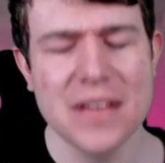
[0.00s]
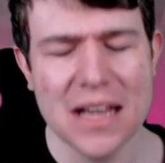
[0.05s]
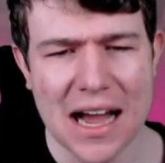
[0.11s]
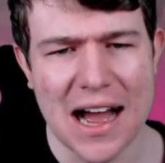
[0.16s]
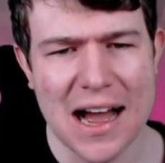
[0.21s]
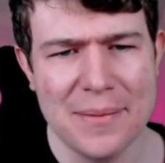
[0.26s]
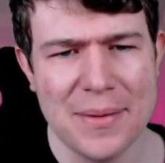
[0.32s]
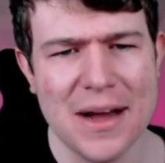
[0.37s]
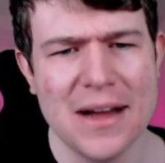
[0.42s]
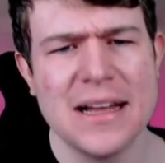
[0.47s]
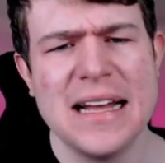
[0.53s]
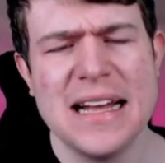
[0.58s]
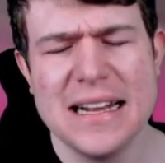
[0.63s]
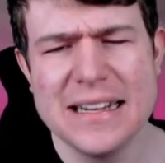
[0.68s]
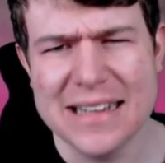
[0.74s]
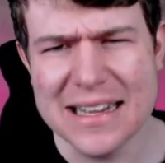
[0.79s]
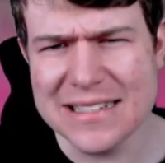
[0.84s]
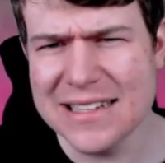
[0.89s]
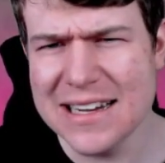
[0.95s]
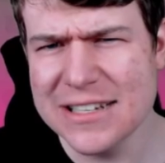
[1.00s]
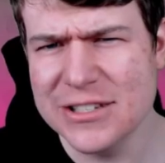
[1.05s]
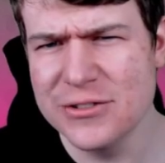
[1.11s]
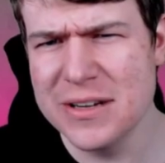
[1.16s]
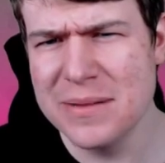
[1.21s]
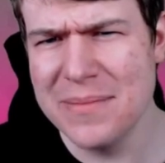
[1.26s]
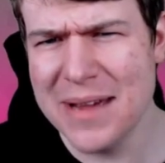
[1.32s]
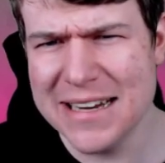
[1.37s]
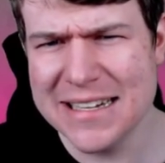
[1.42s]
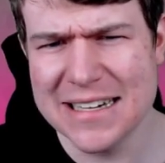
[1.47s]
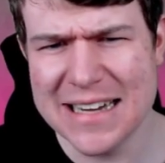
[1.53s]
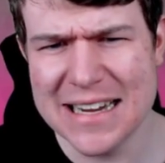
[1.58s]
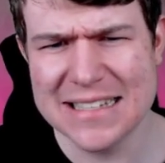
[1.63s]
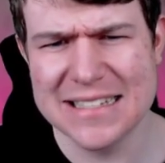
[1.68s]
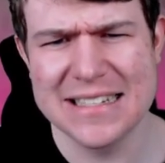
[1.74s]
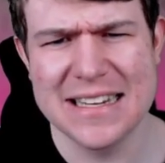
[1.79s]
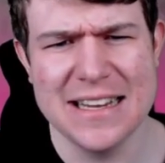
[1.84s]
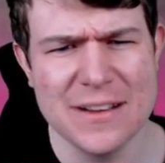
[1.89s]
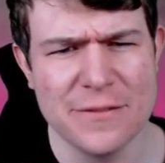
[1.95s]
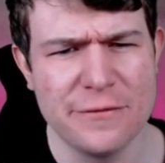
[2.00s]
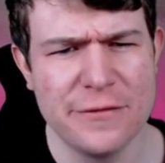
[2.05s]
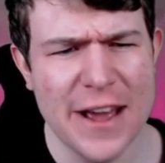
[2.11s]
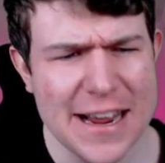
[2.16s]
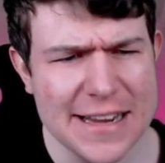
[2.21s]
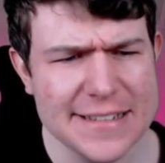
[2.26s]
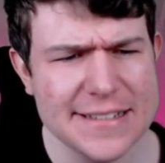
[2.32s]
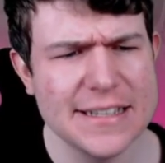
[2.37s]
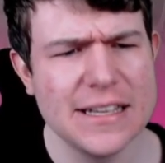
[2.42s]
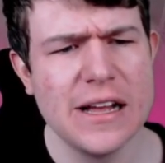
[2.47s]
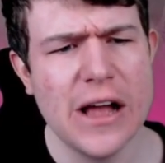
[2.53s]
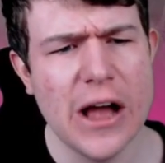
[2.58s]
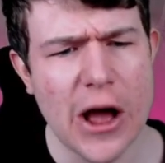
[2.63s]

Aber das sind eigentlich so die Meta-Decks, die ihr faced.